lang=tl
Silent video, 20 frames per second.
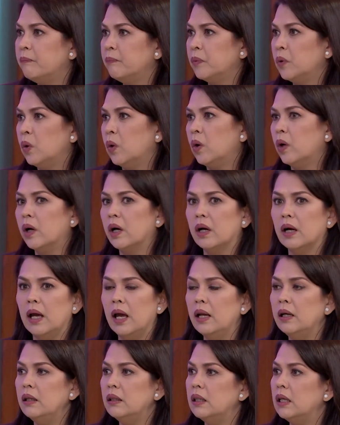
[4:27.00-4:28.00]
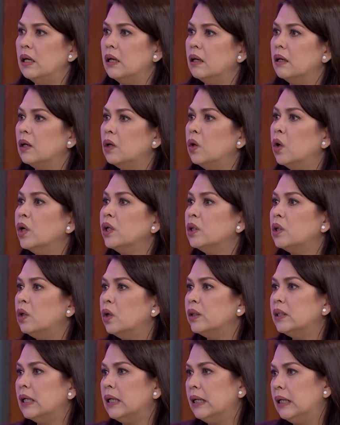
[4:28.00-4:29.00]
okay. or anything, lot-lot
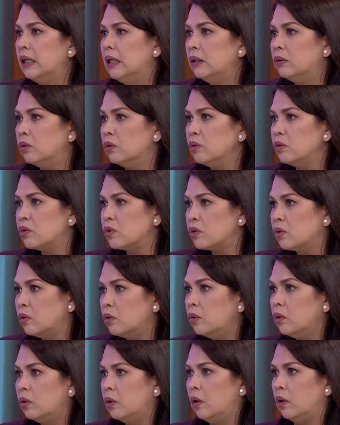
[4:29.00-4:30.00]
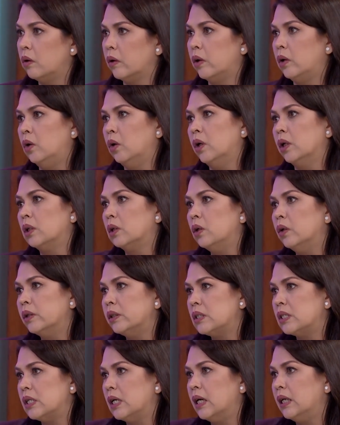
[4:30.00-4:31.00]
ang ganitong school, or lot-lot
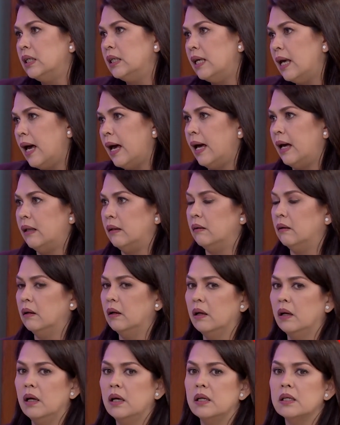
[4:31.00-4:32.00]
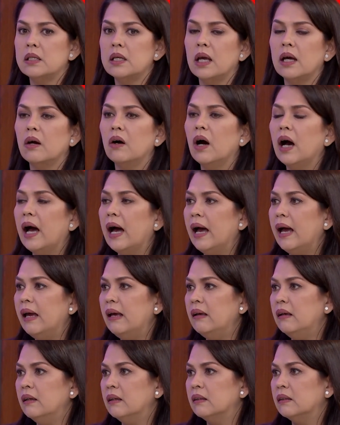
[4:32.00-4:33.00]
si ganyan. Mm-hmm. Sabi ko,
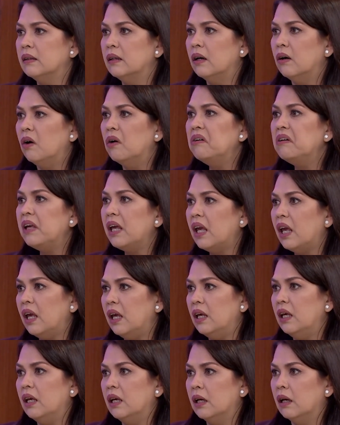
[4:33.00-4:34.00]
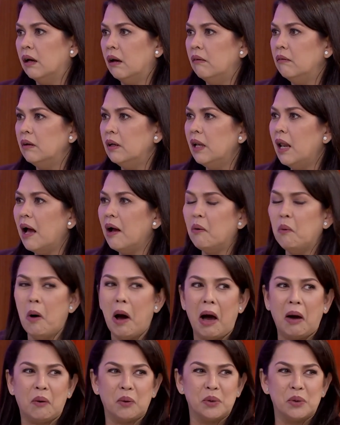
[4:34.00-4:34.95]
ay, okay, ang ginagawa ko